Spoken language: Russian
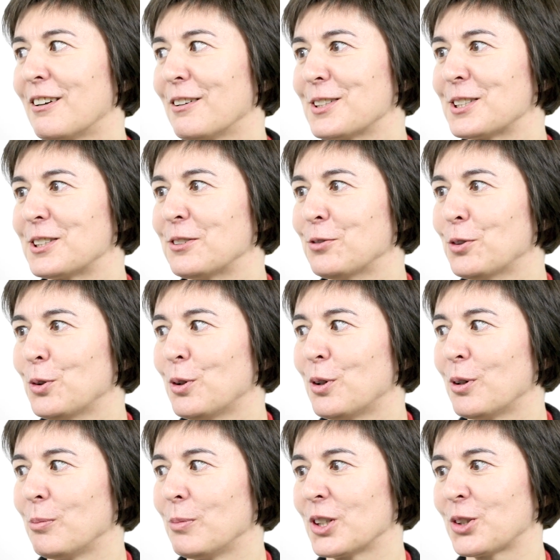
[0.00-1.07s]

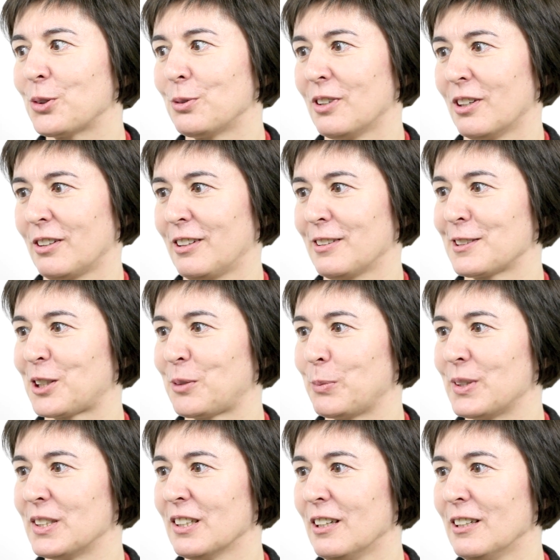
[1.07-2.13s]
родство между
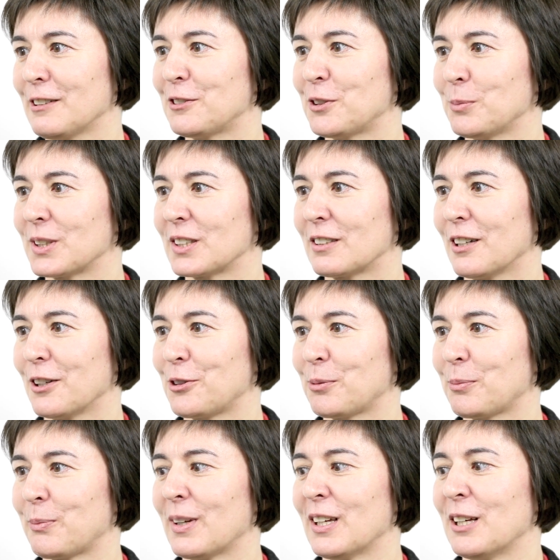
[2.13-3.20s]
даргинскими диалектами,
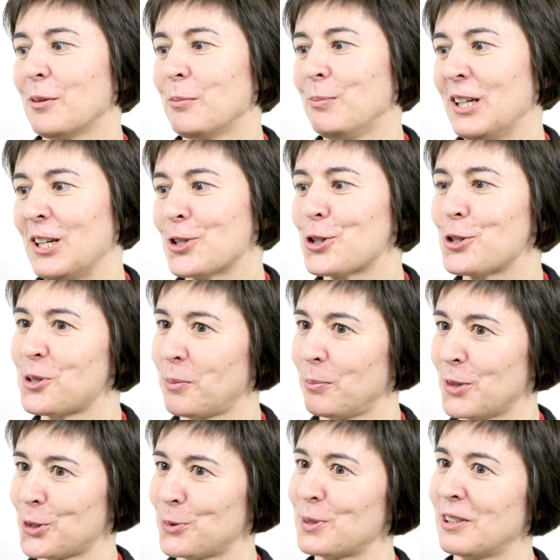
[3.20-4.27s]
скажем, меньше, чем
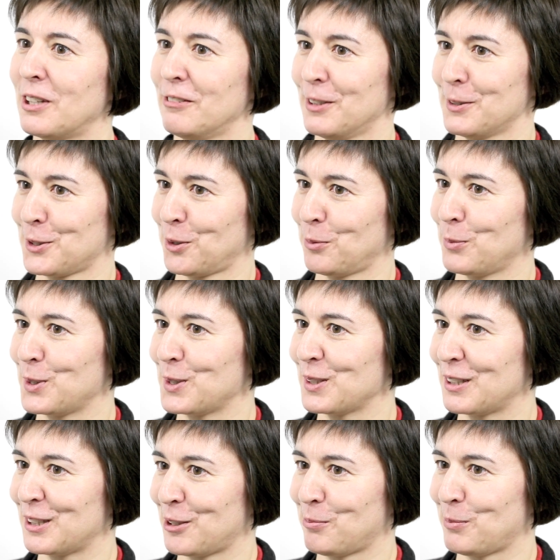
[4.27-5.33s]
между славянскими
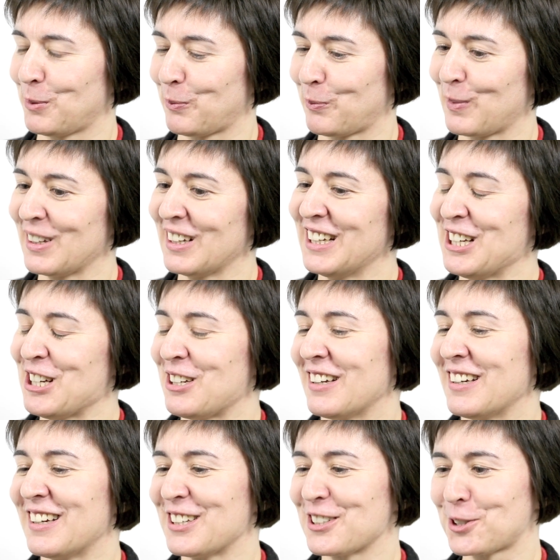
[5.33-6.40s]
языками.
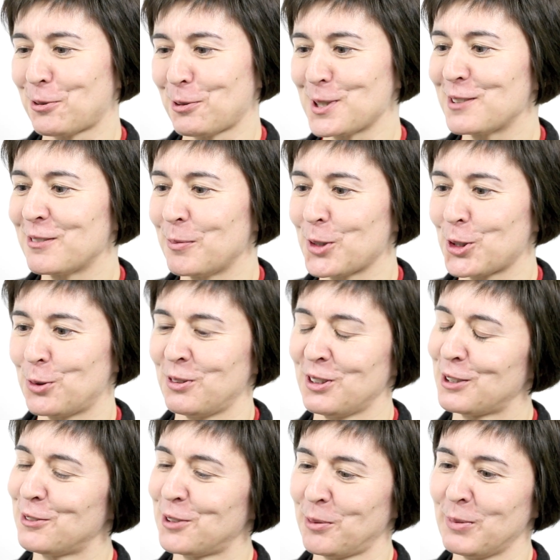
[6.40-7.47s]
А сходство между
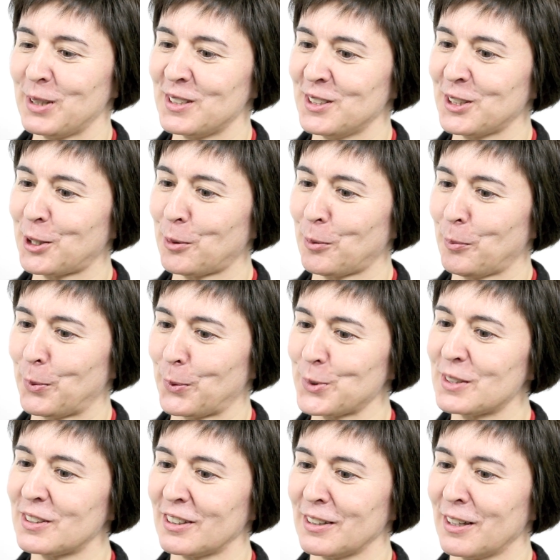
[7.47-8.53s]
некоторыми из них
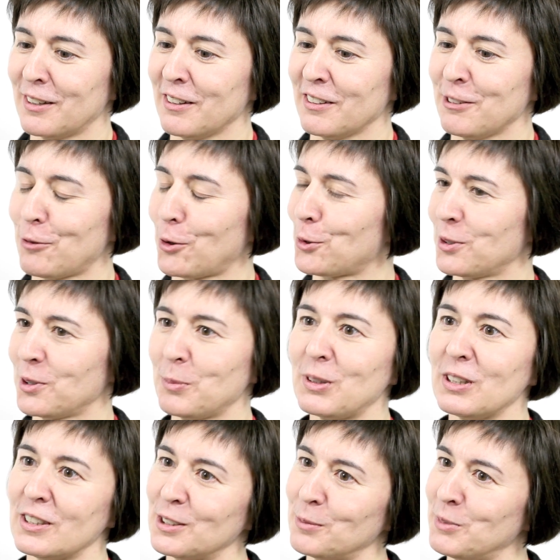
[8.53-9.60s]
просто невооруженным
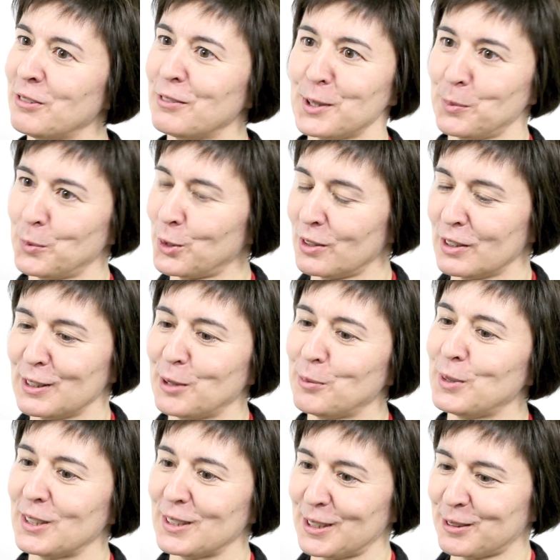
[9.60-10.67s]
глазом невозможно
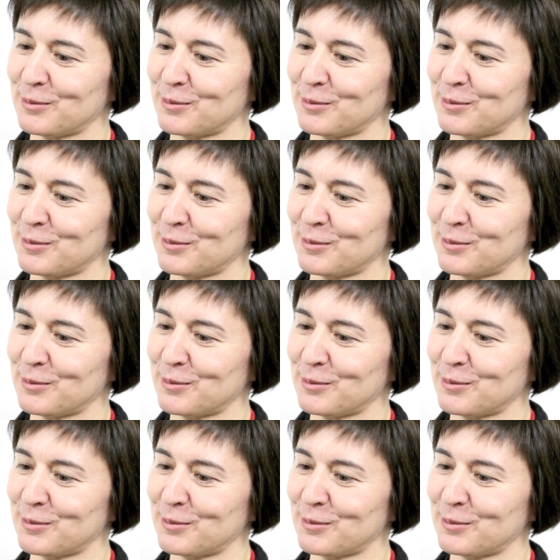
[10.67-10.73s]
заметить.